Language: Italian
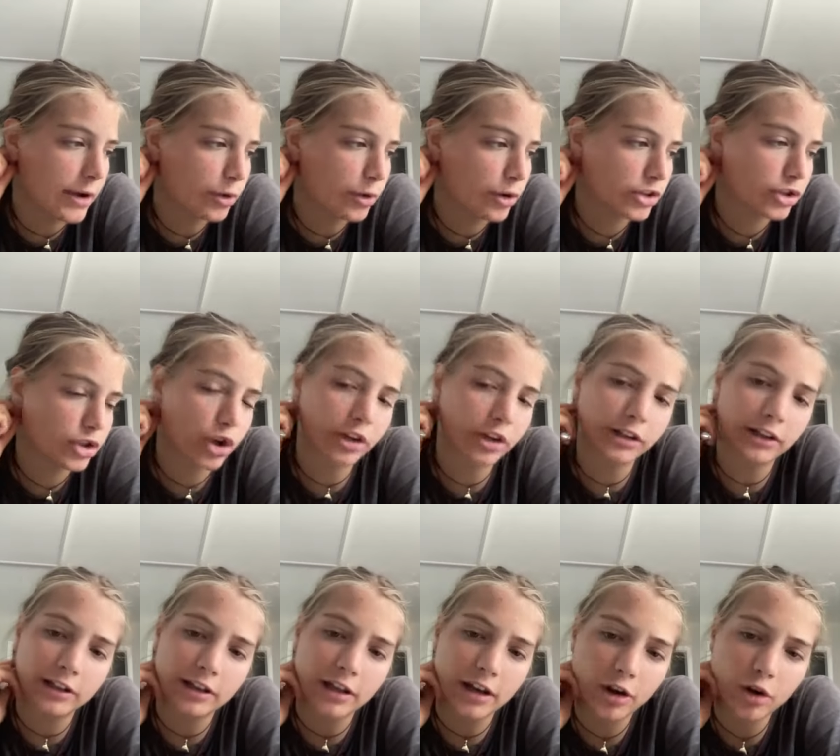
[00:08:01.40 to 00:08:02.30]
è una sorta
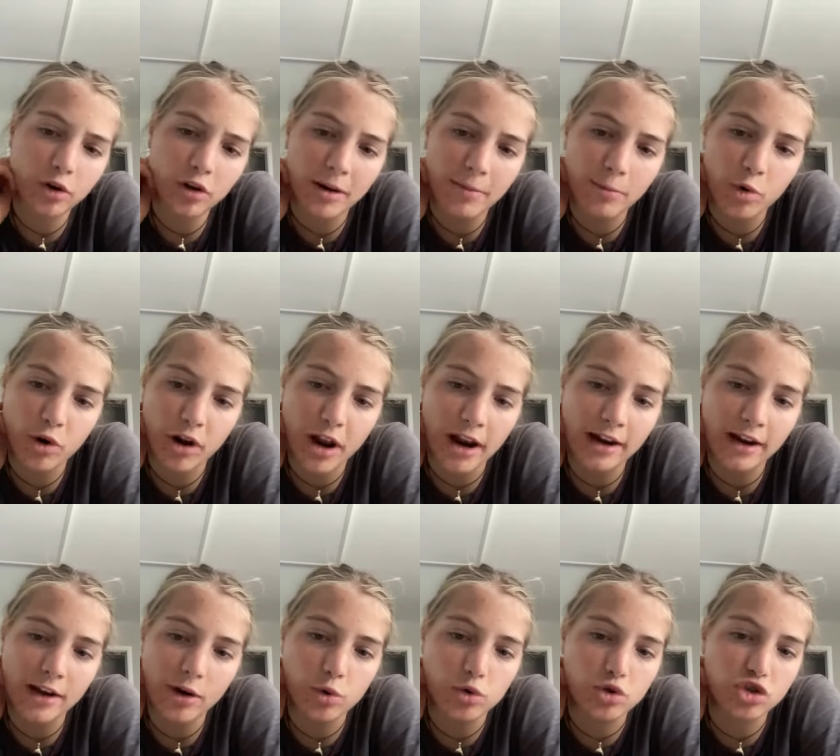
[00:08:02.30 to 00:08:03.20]
di regola
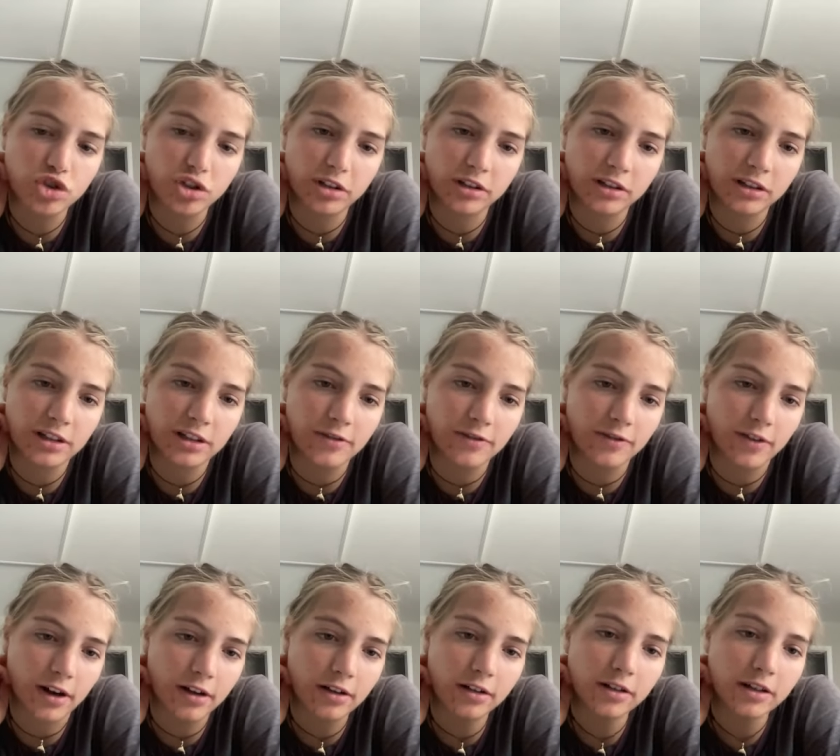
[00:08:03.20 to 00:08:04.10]
morale
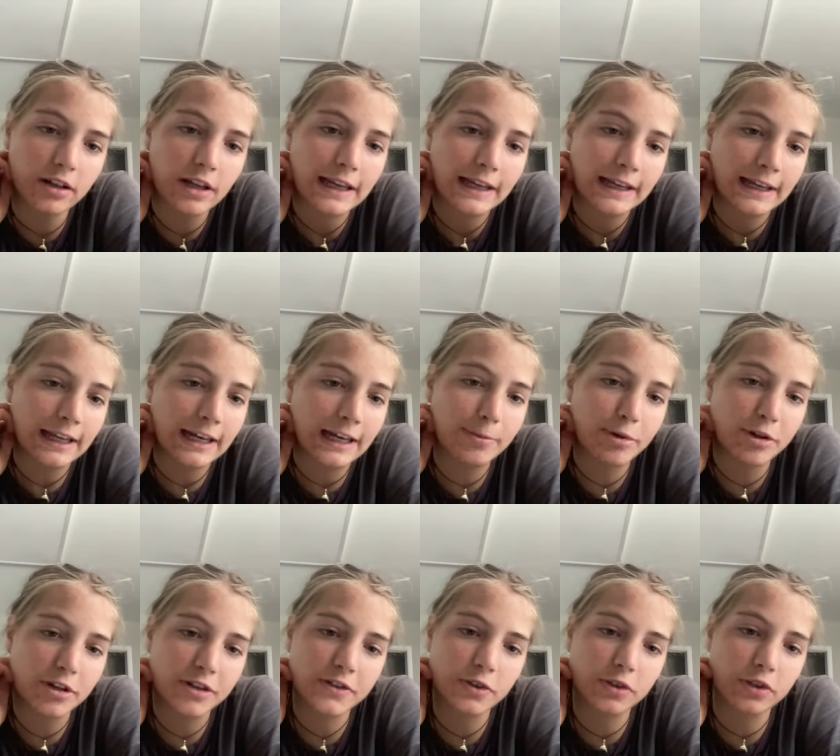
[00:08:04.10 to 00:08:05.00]
oggettiva che sì. le
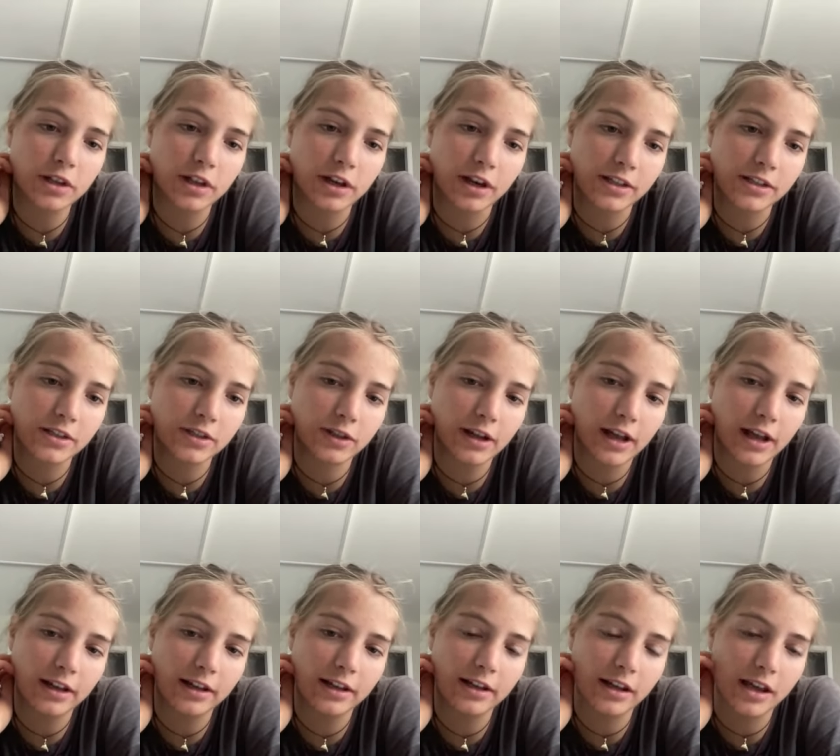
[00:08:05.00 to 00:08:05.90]
persone
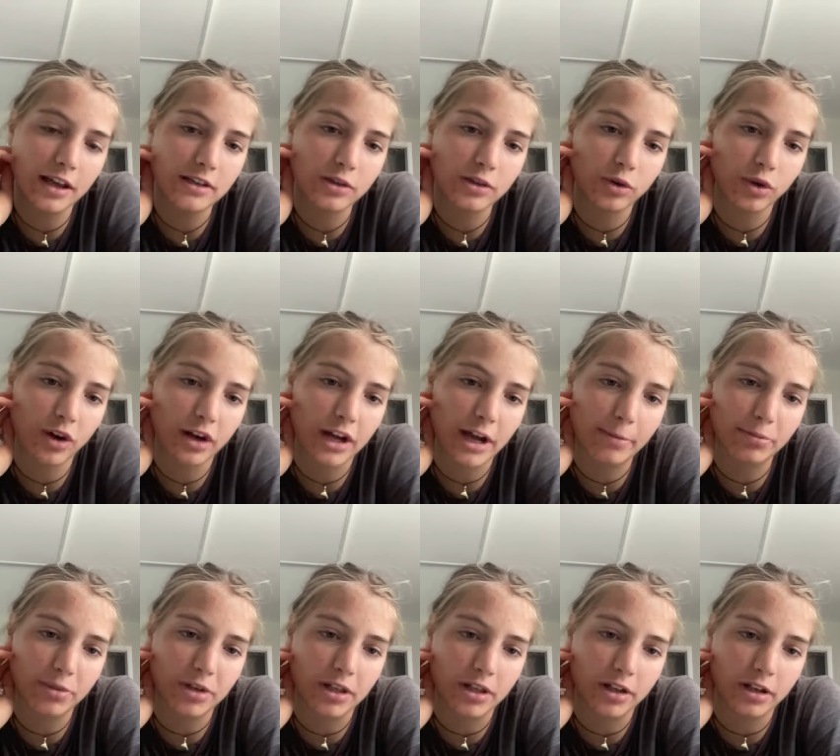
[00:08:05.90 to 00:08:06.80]
razionali riescono a
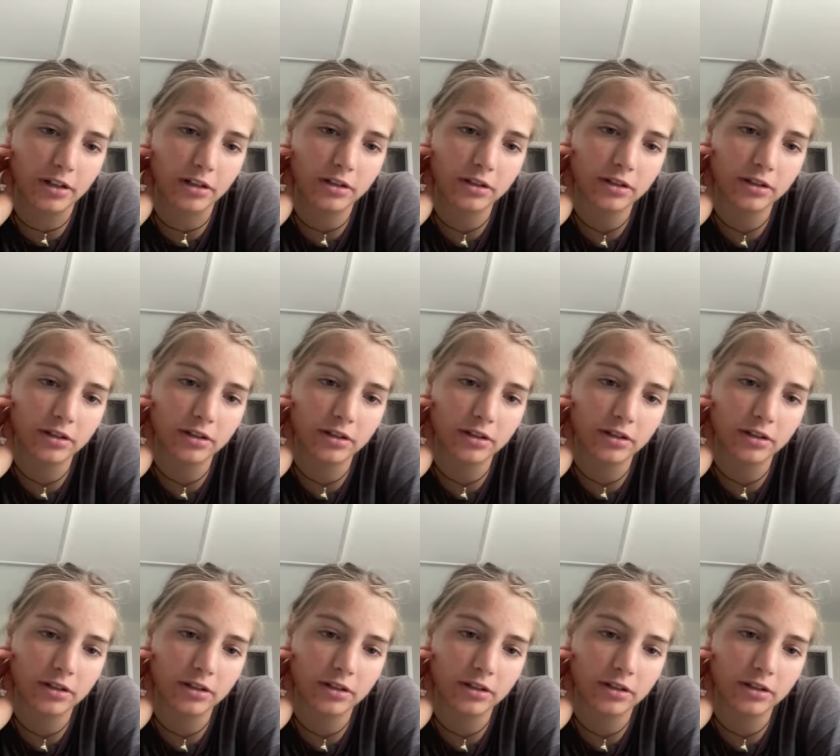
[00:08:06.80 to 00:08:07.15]
capire.